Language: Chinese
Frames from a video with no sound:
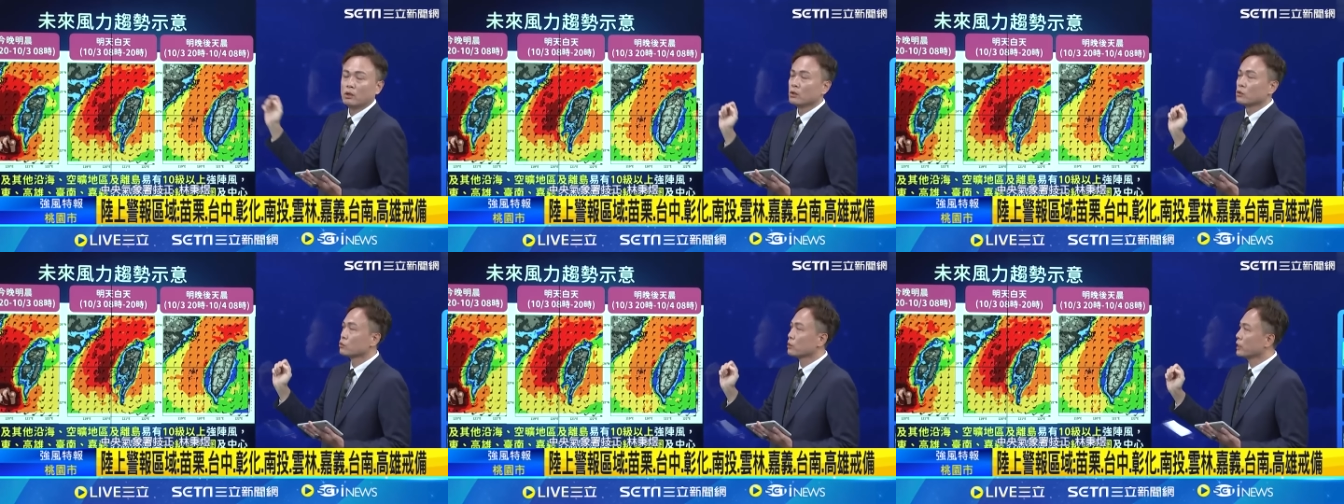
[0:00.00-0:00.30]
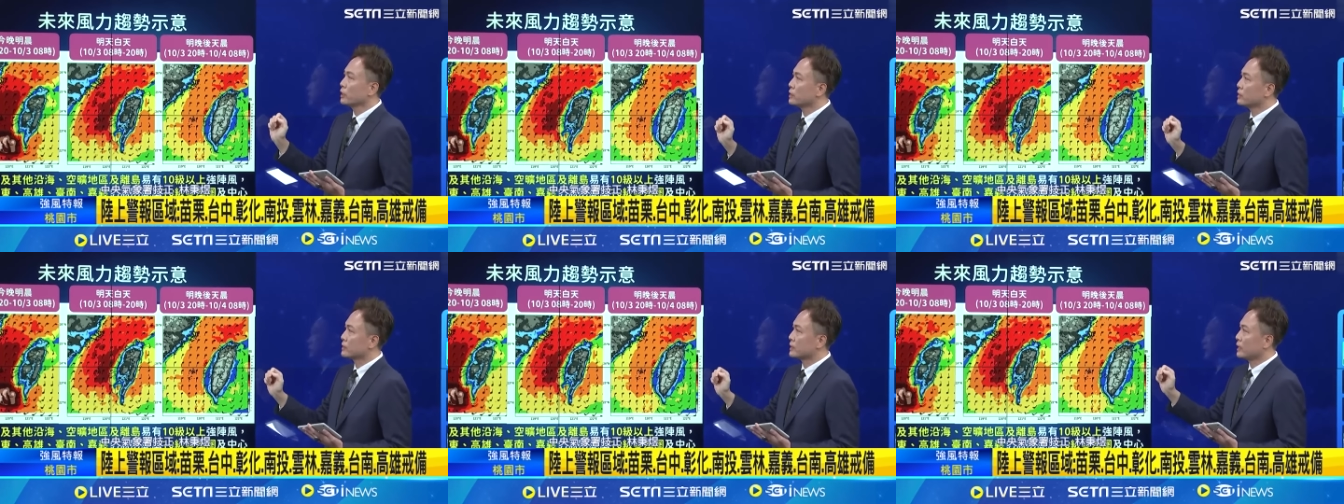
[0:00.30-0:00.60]
所
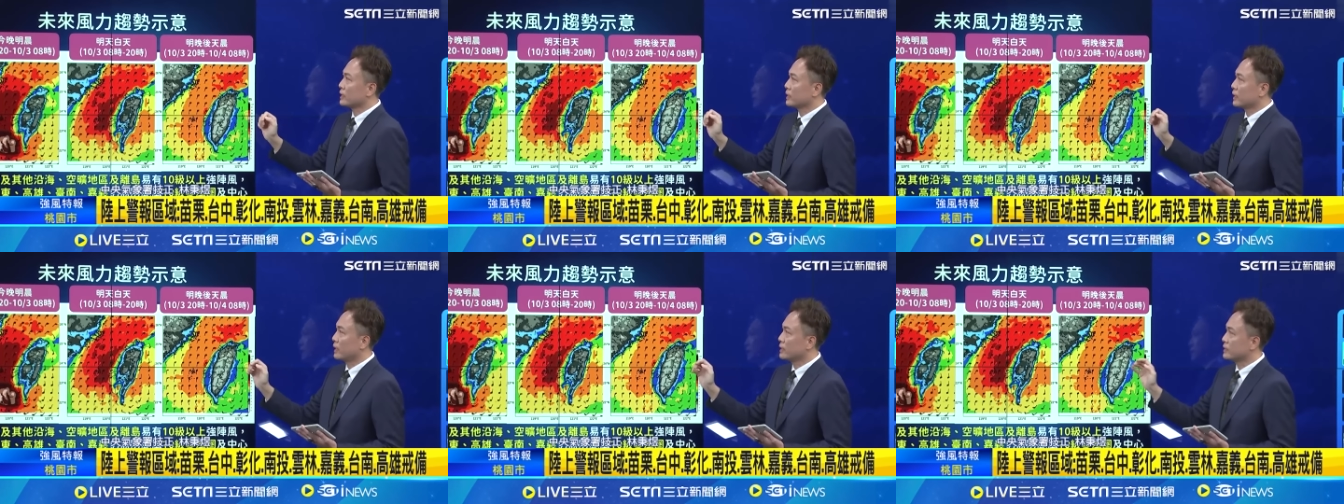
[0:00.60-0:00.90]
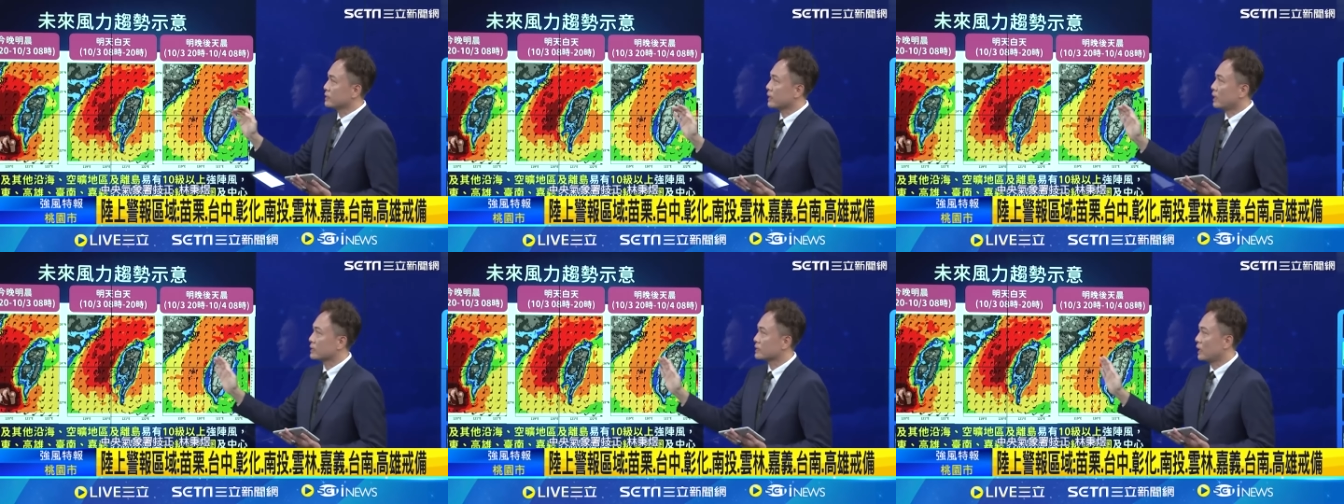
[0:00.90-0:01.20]
以在提
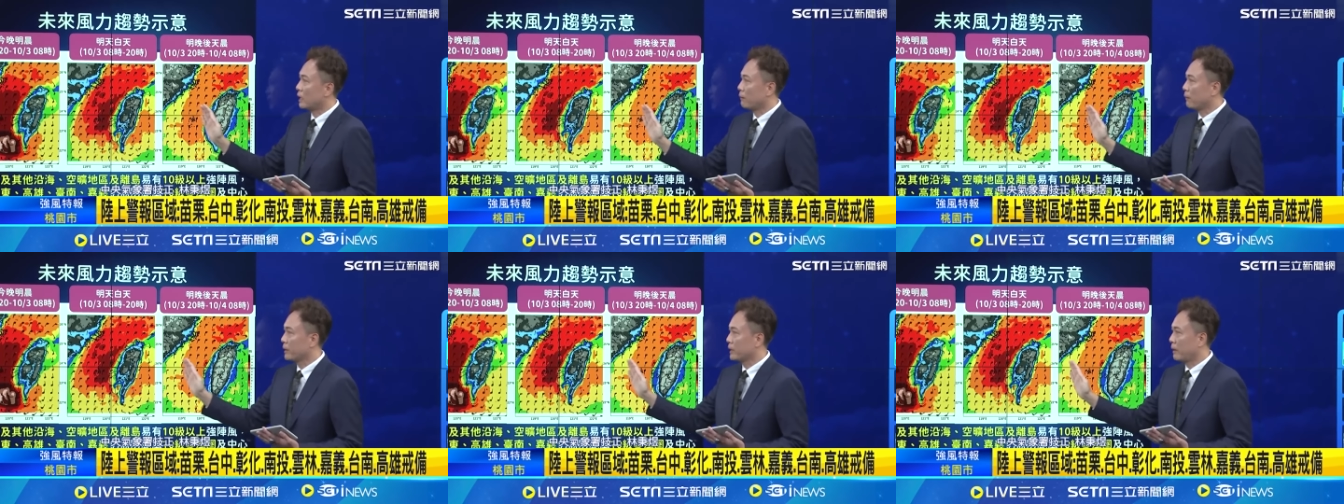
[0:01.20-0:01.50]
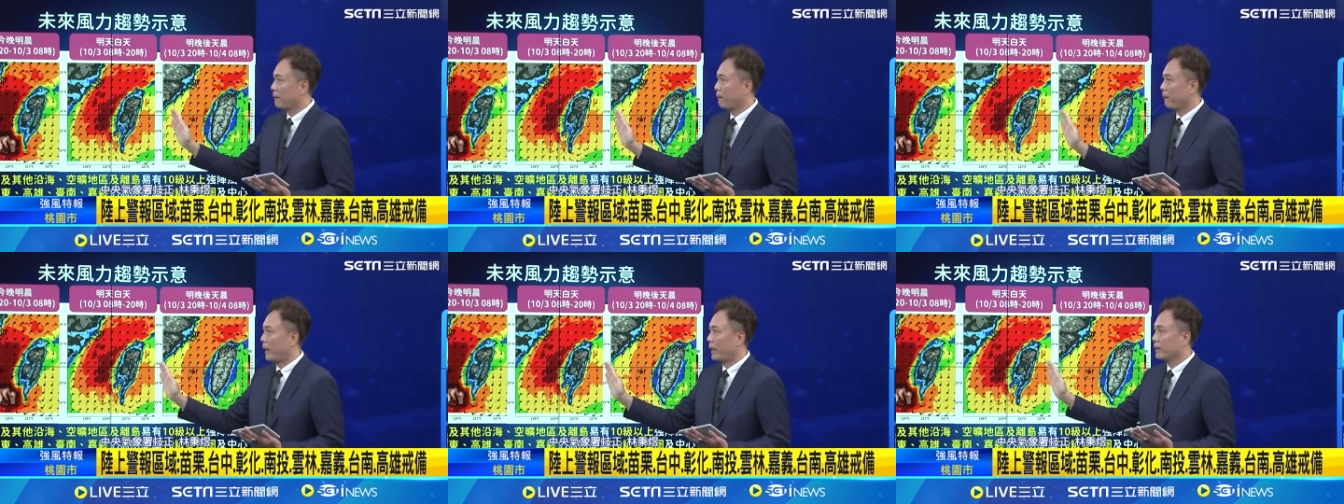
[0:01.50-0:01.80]
醒大家，明
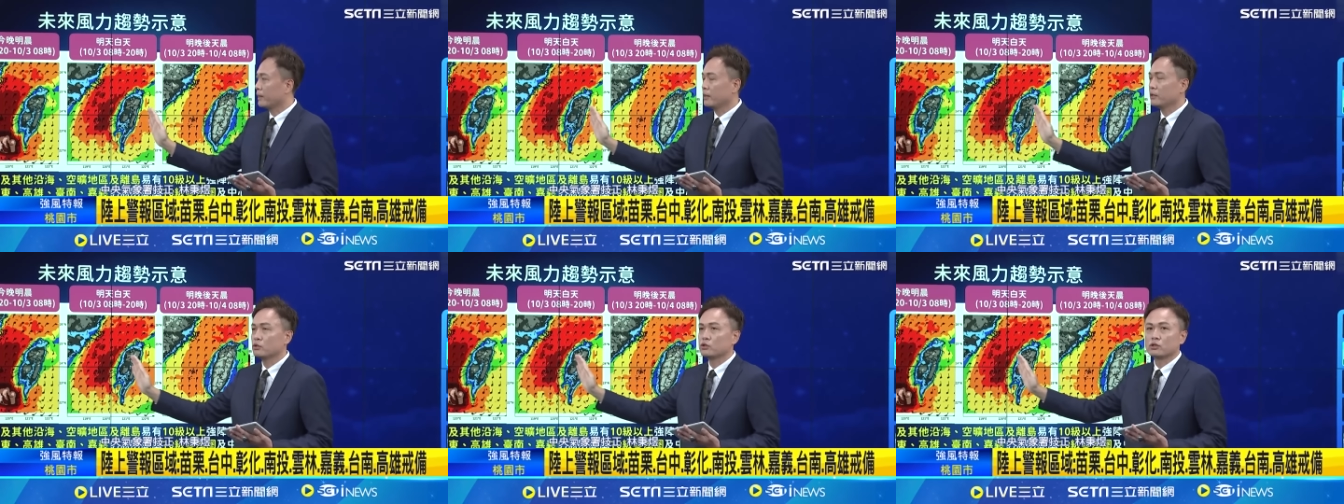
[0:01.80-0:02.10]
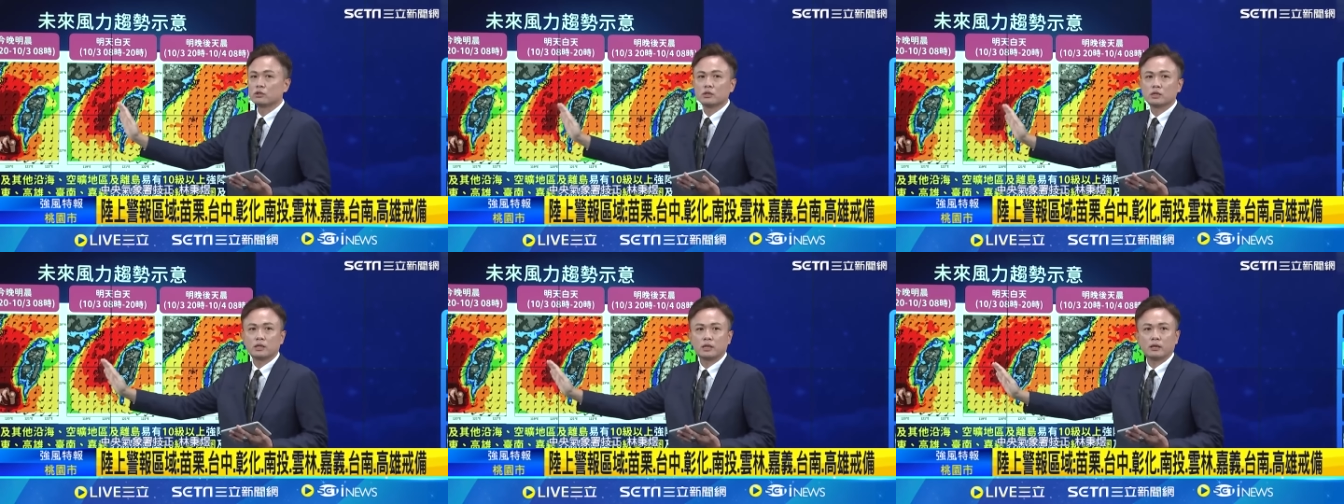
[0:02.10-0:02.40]
天白天
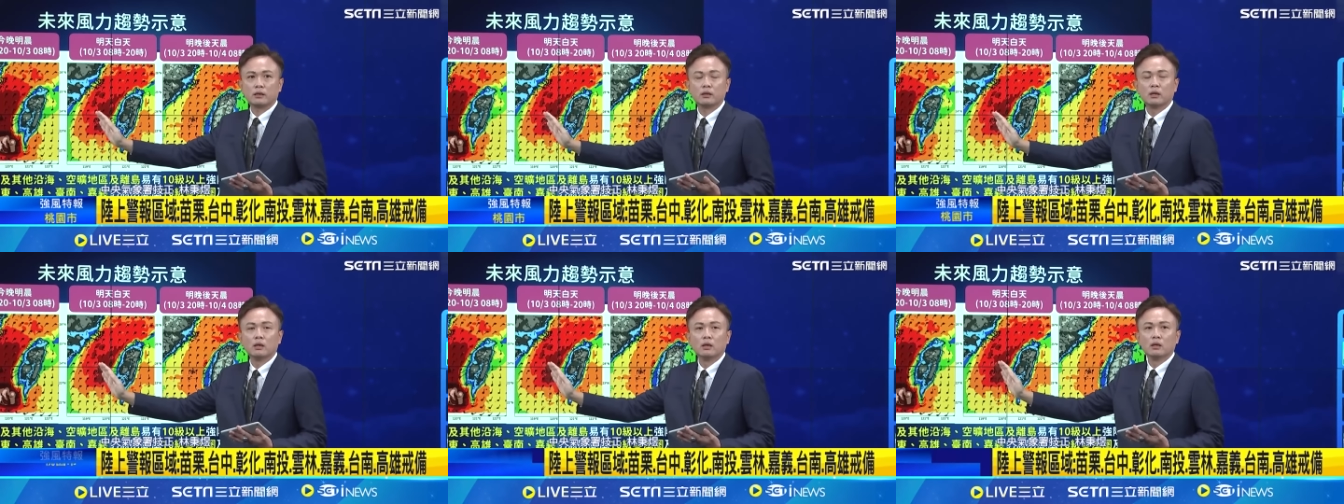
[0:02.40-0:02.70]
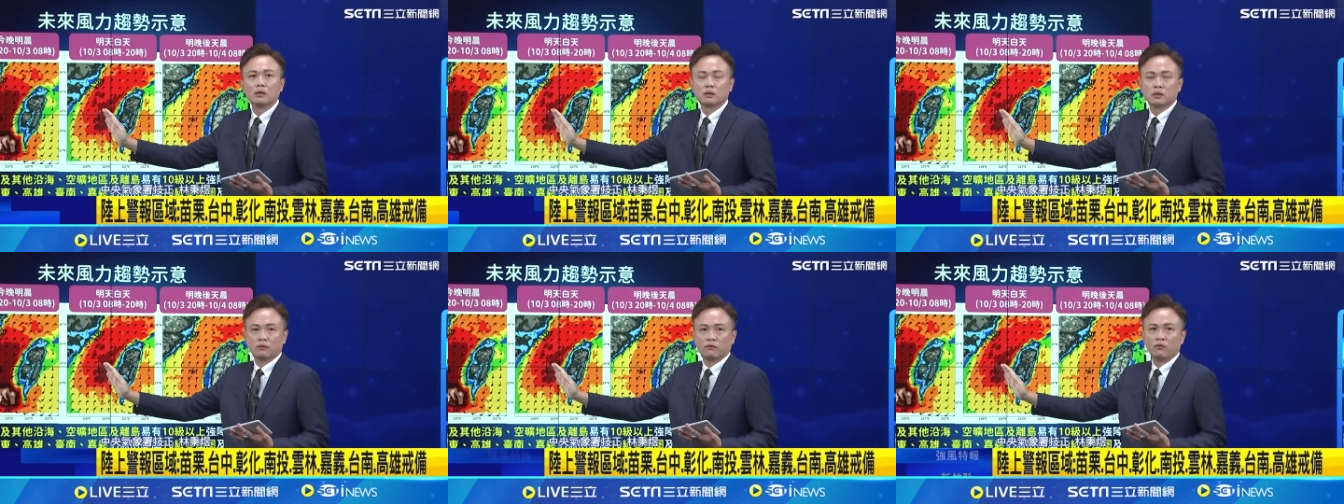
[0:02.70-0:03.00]
之前
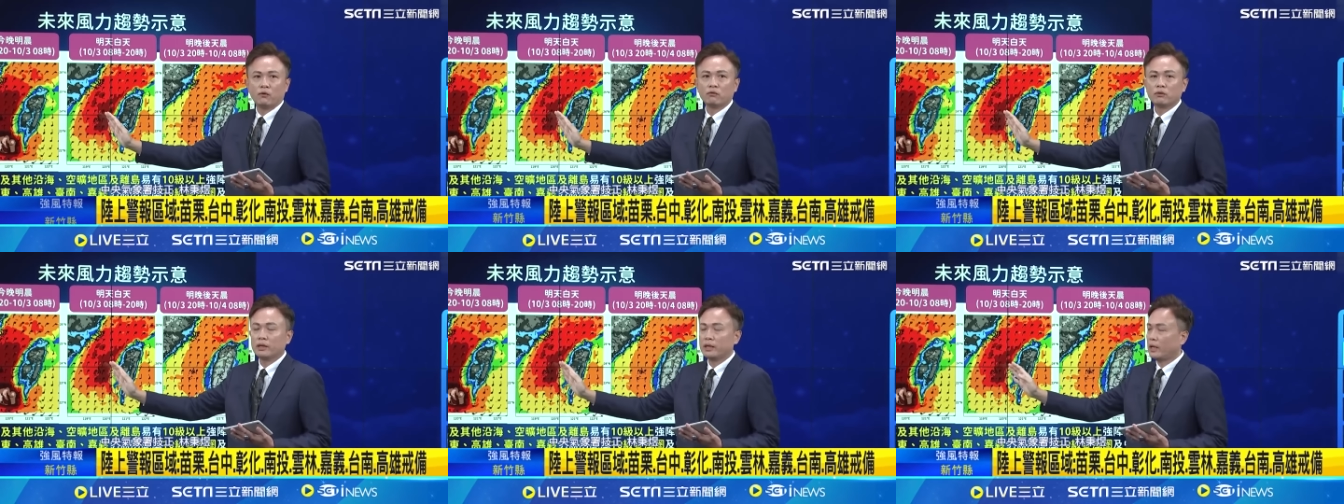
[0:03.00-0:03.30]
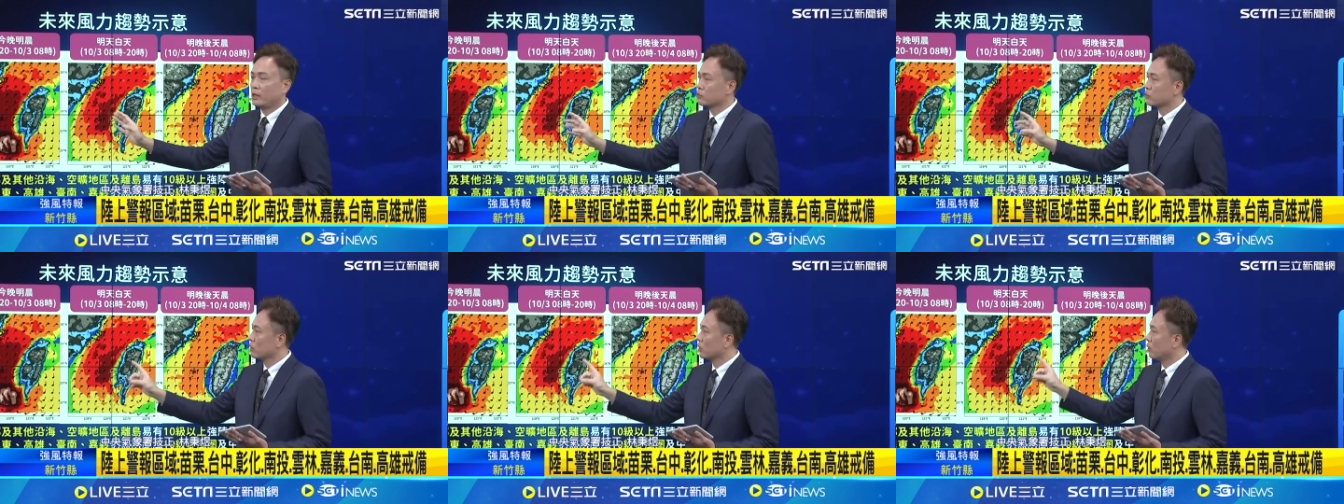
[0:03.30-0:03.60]
的风力
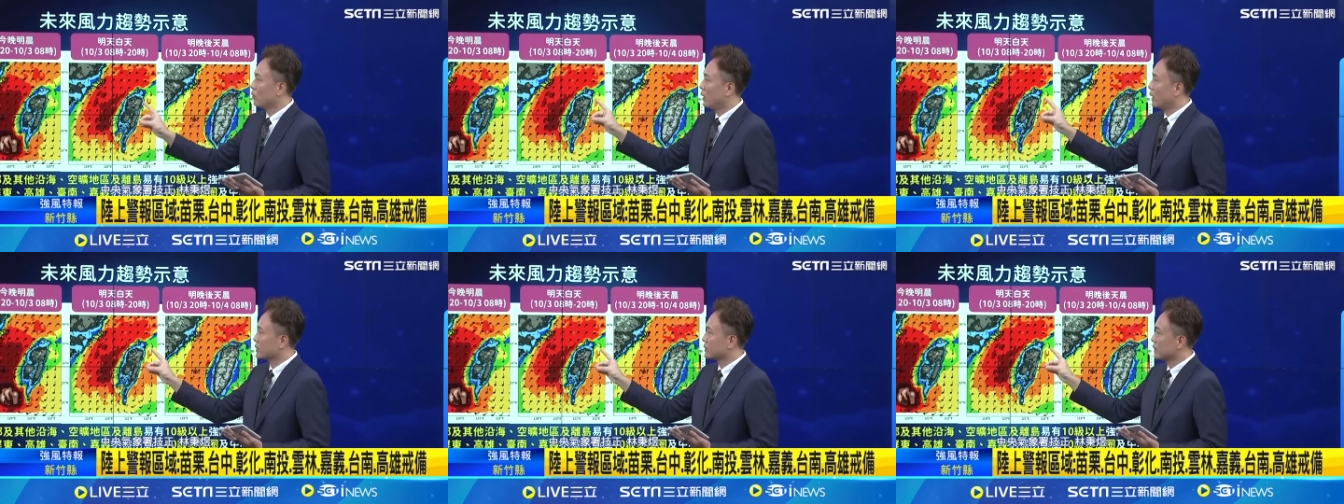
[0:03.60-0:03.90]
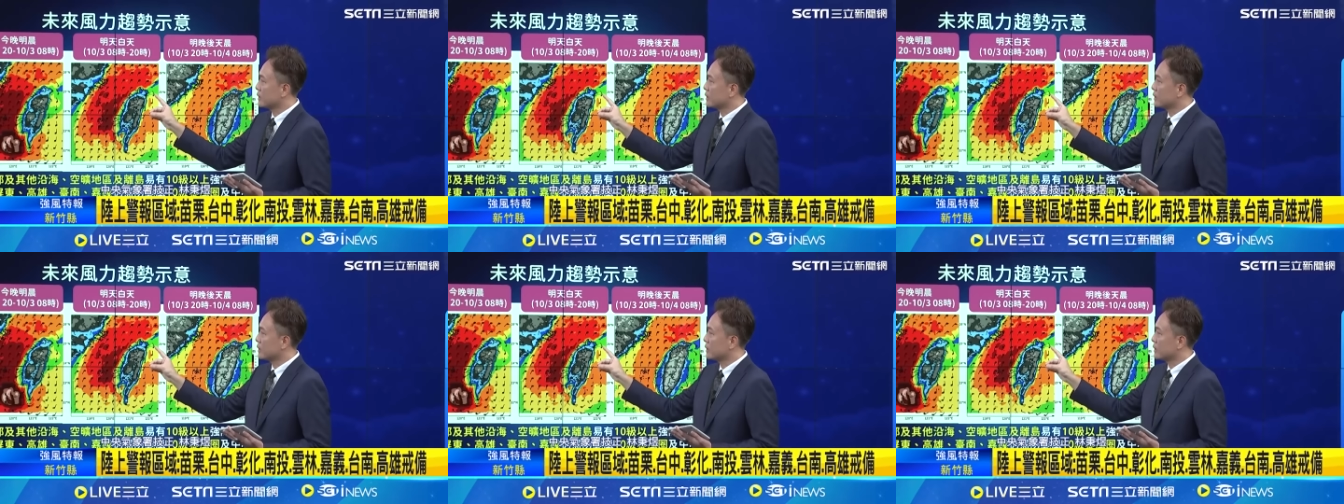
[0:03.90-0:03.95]
来说的话，